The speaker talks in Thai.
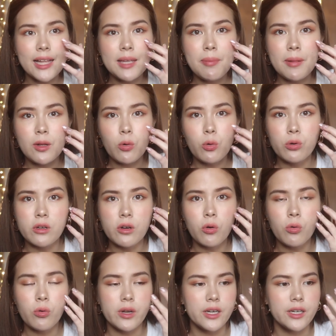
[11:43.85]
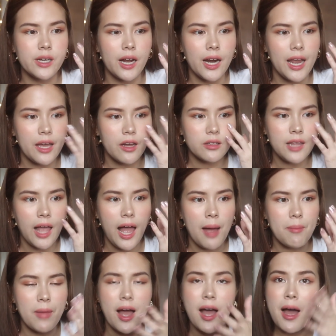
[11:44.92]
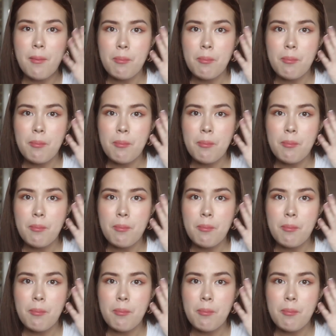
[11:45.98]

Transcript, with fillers: ที่เป็นขุยหรืออะไรก็ตามอ่ะ